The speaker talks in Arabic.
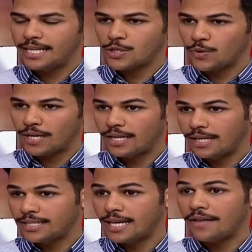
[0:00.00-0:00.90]
تصوير اللي
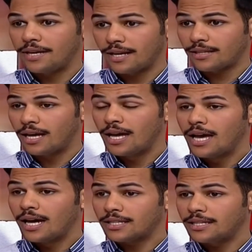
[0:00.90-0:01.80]
قلتي هذه اللقطه
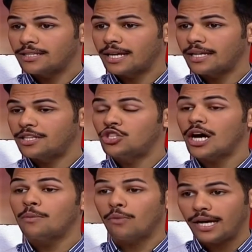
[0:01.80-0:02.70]
اخترتي
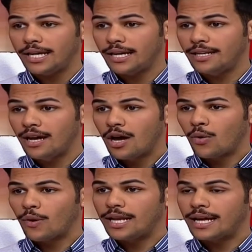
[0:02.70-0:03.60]
اتجاه معين
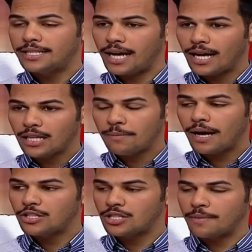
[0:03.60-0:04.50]
ولا انت حاطه
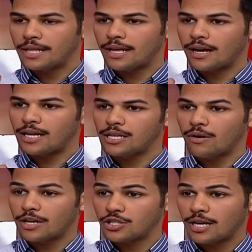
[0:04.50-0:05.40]
ببالك انه مثلا انا راح
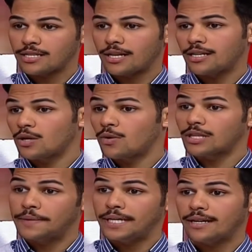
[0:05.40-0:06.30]
اصور اشخاص راح اصور
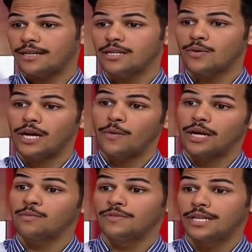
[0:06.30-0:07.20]
طبيعه راح اصور
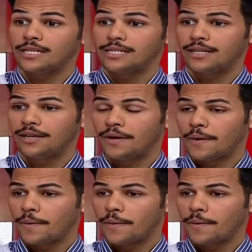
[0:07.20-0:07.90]
حيوانات مفترسه لا